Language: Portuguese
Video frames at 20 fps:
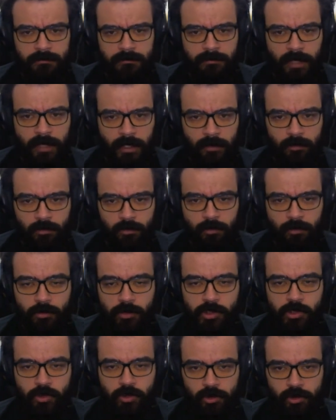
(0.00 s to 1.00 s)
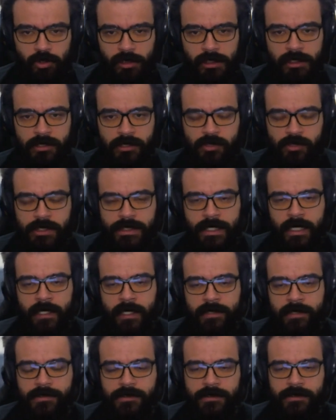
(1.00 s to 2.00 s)
tendo o estúdio ali nas suas
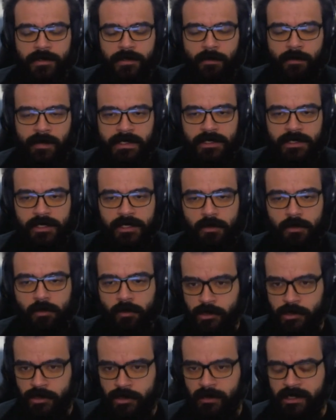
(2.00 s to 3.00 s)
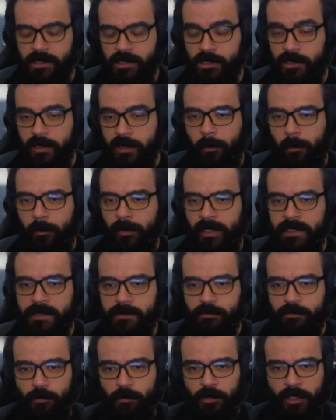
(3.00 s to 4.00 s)
graças, deu bastante recursos, deu bastante tempo para eles
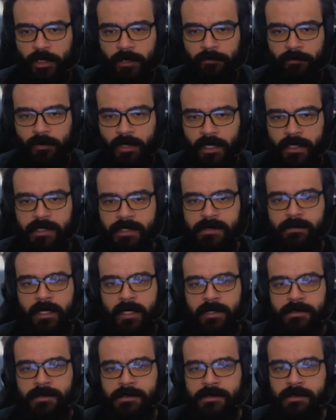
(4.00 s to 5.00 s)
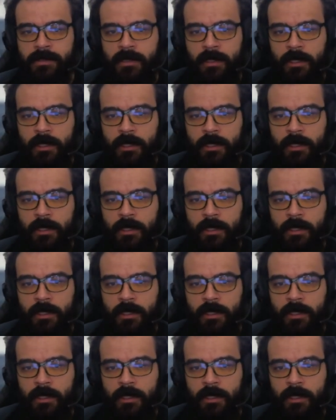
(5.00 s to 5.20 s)
poderem focar em experiências